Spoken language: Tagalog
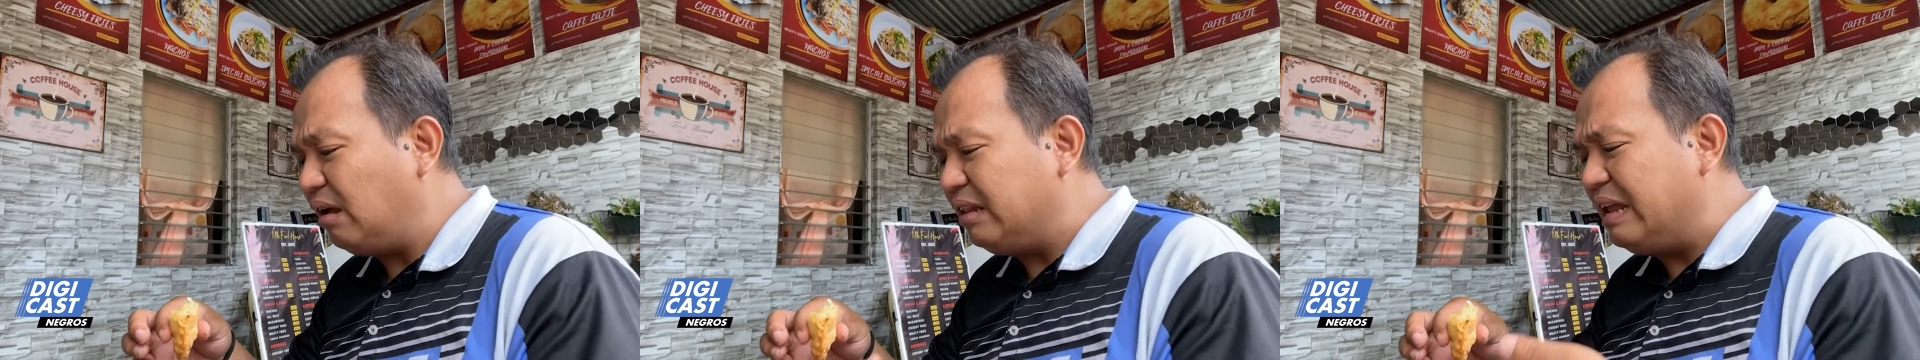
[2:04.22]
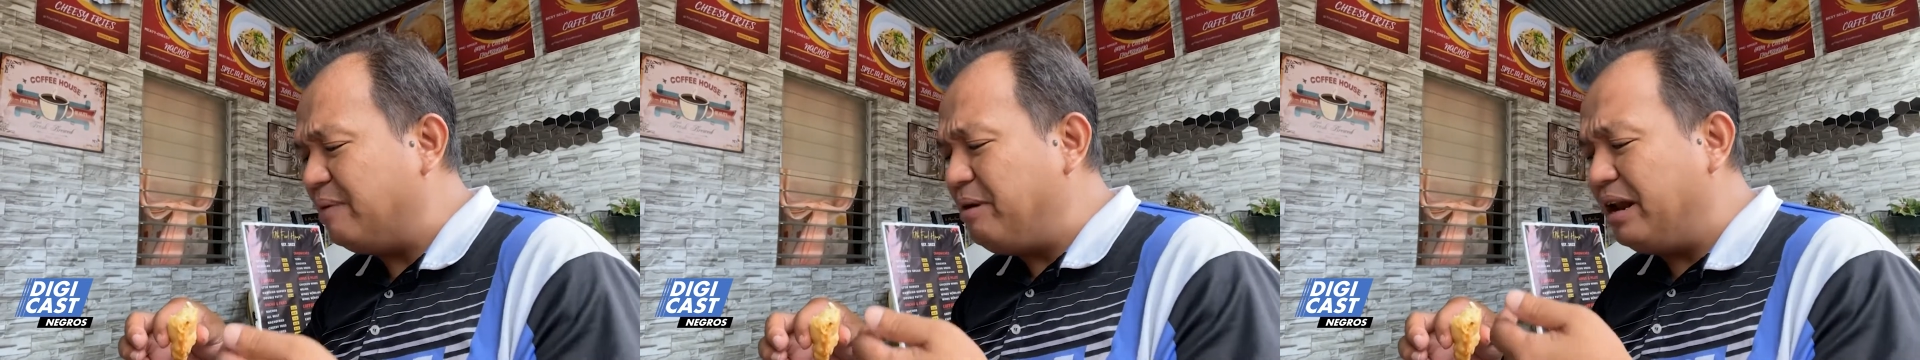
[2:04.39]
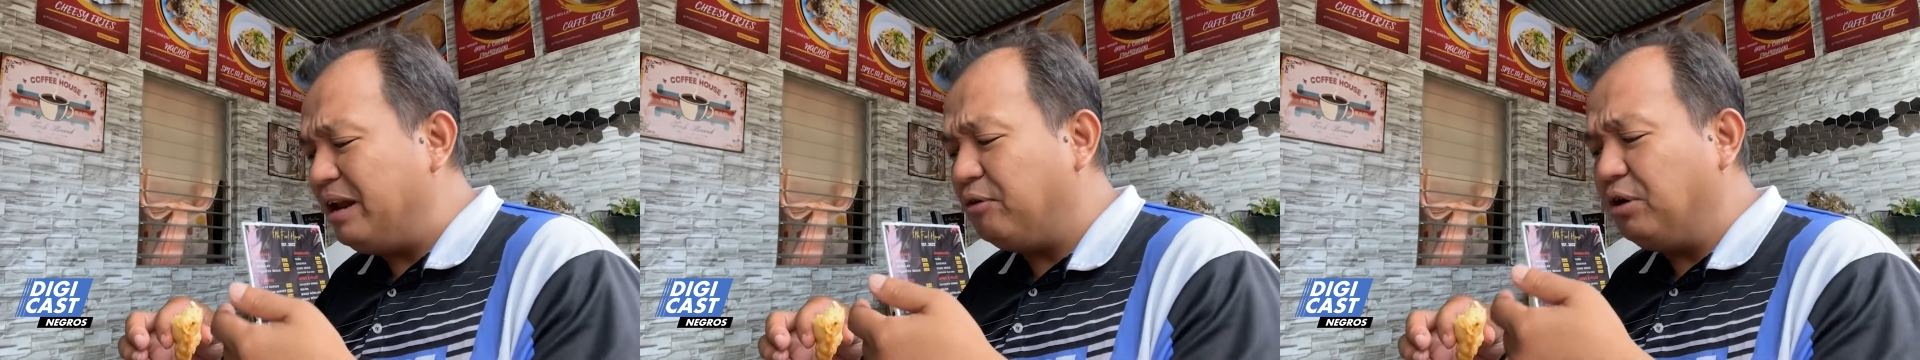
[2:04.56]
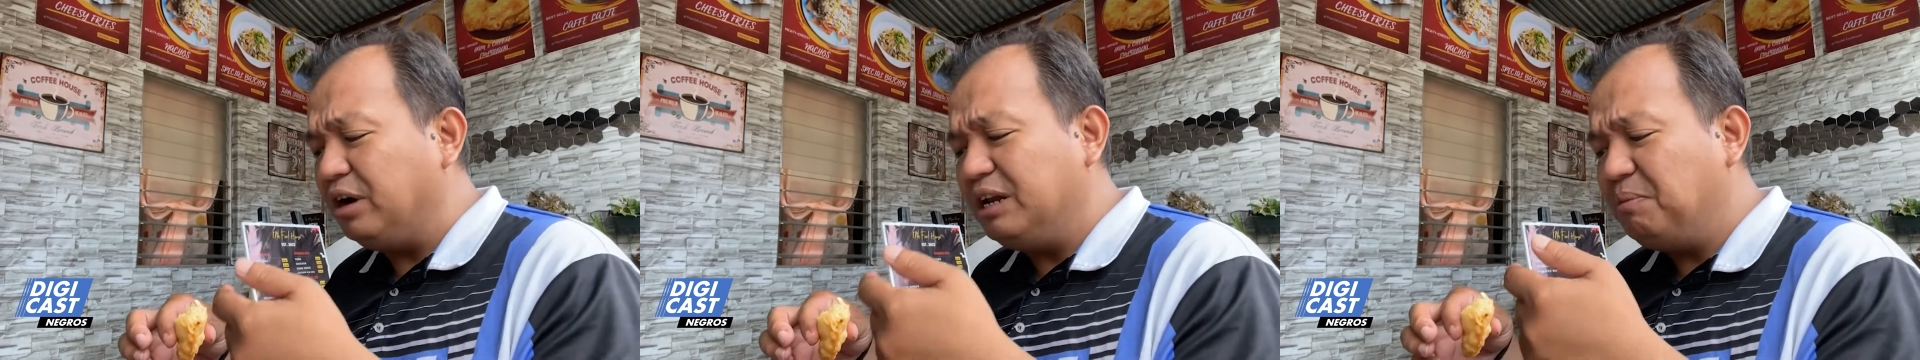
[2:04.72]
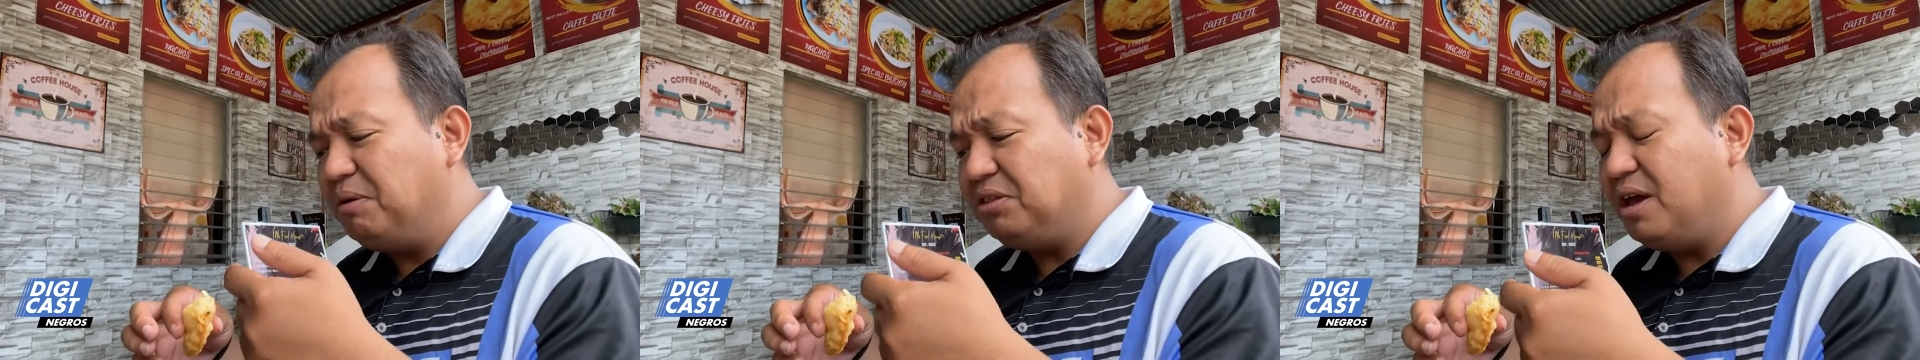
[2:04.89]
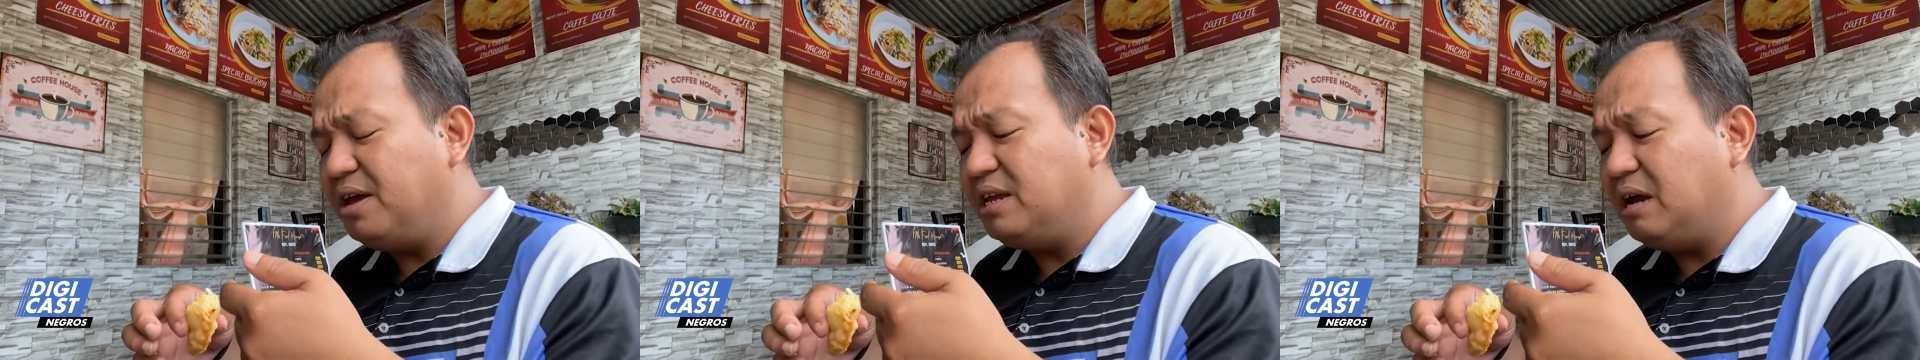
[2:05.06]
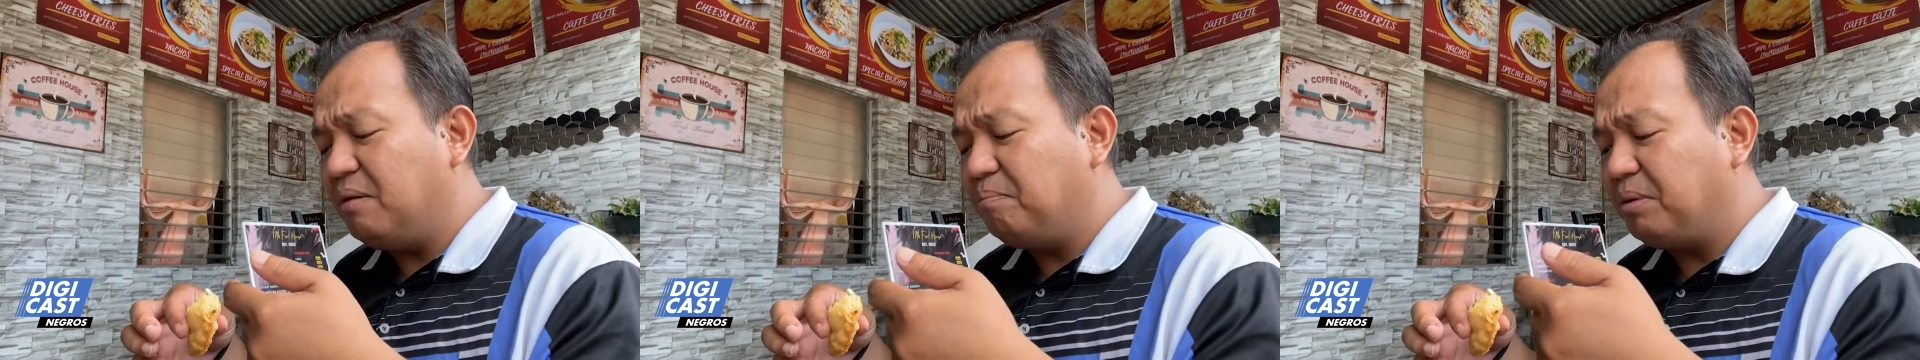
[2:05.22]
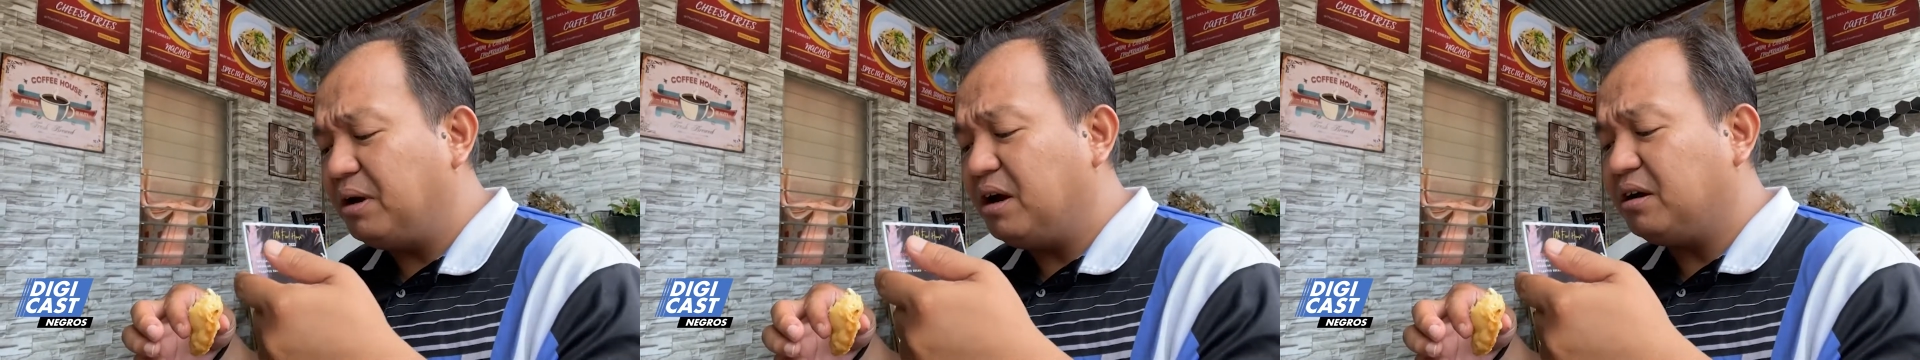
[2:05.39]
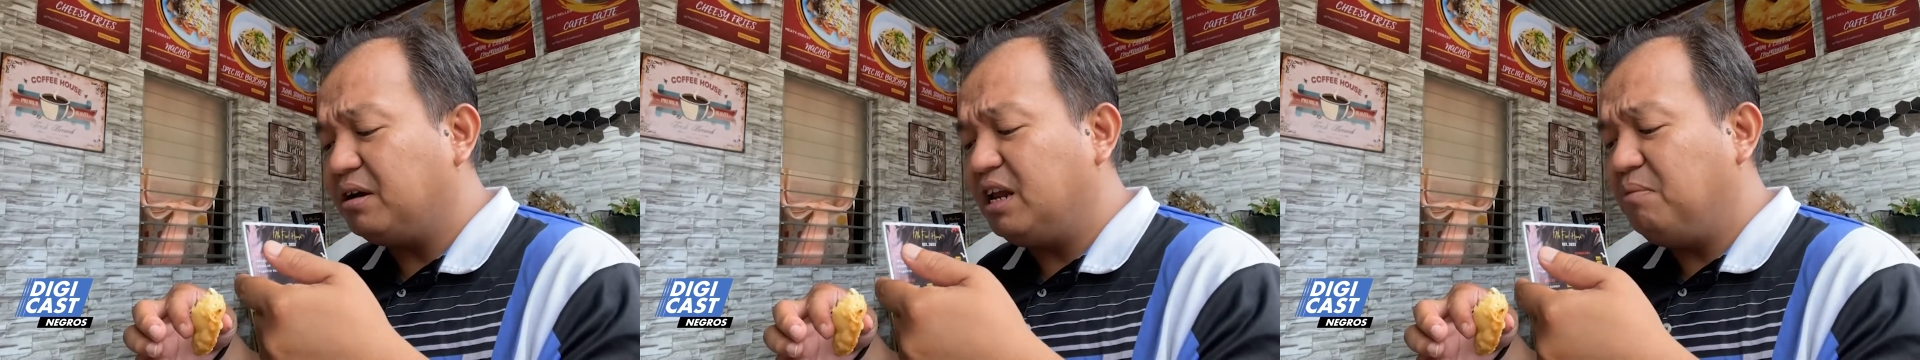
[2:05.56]
namin anak ko kaya namin tenyo ang
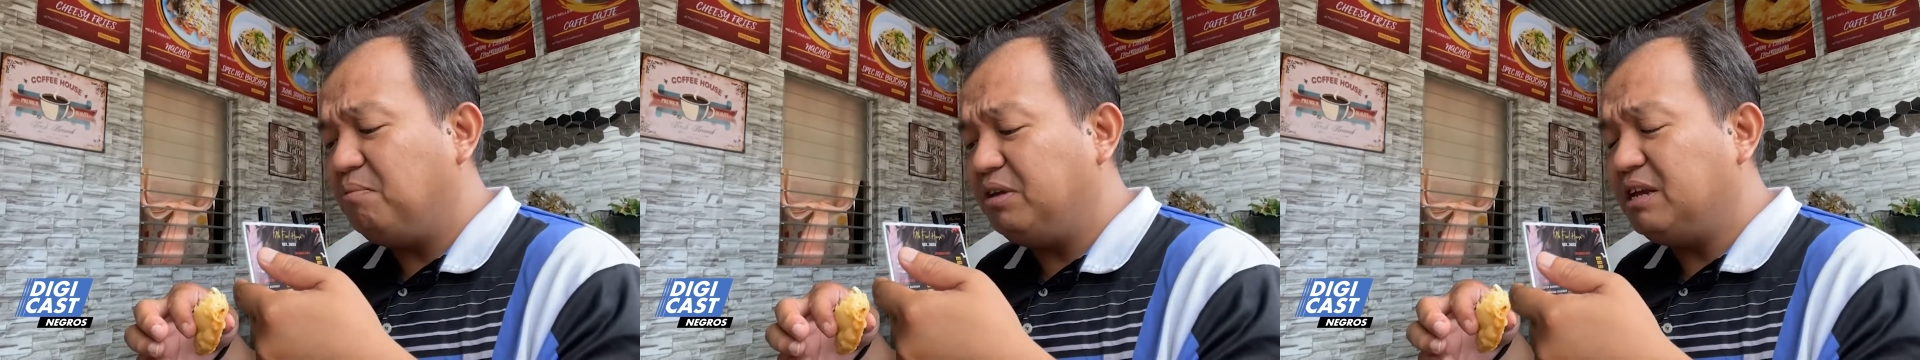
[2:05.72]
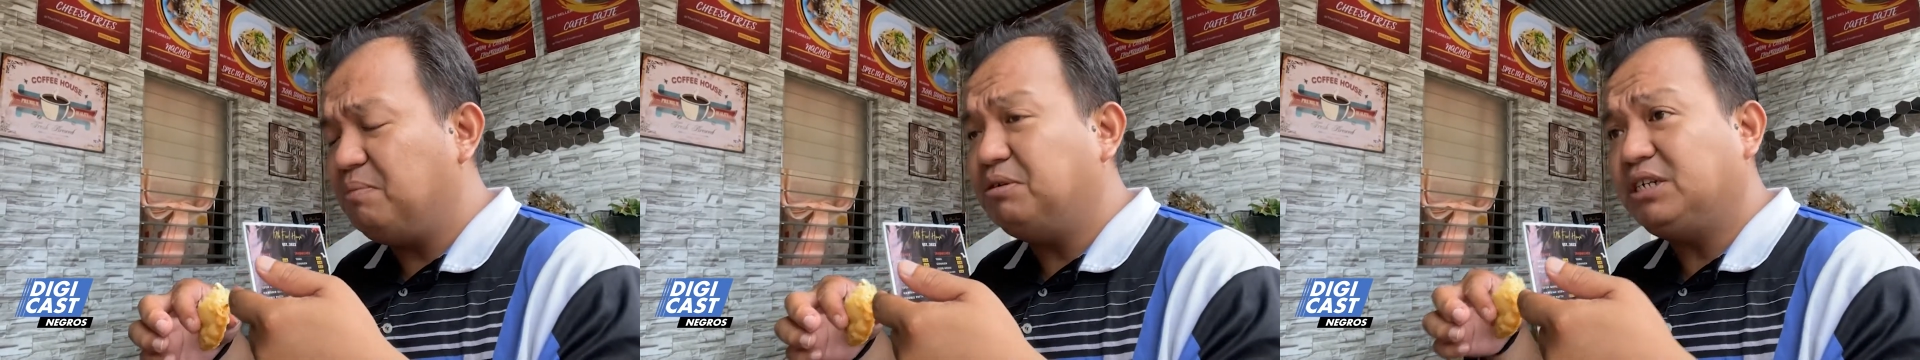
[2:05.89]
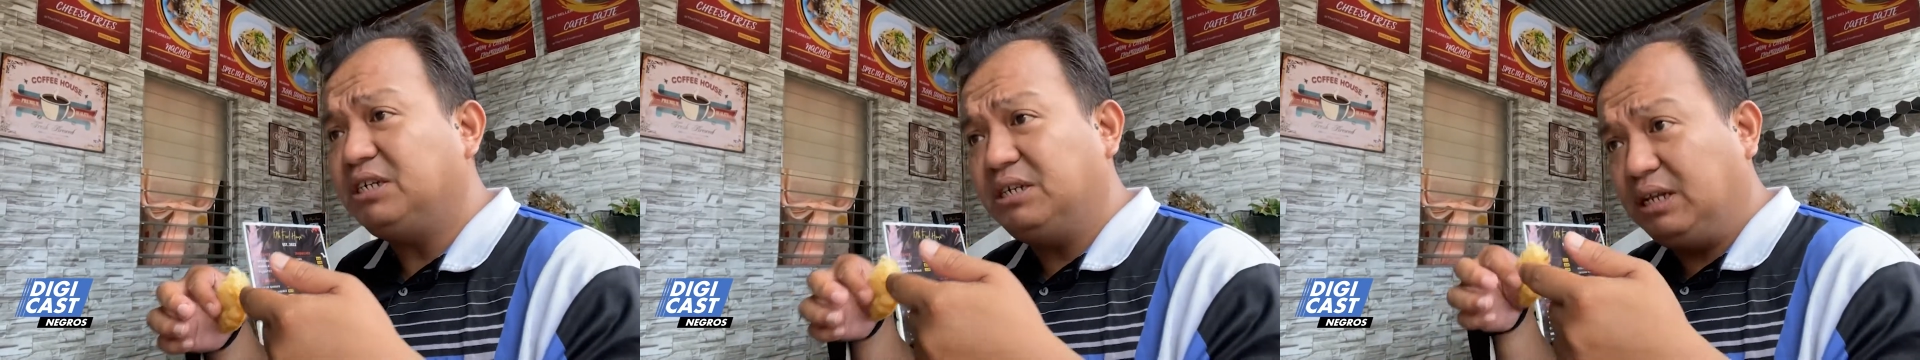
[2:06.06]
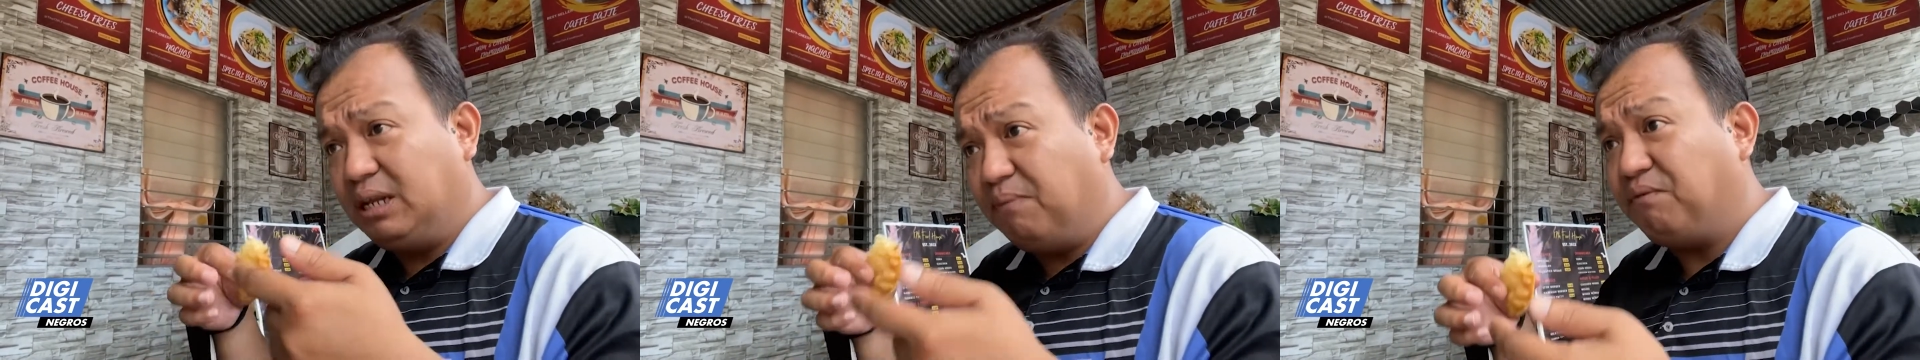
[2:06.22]
pagka-creamy niya kasi hindi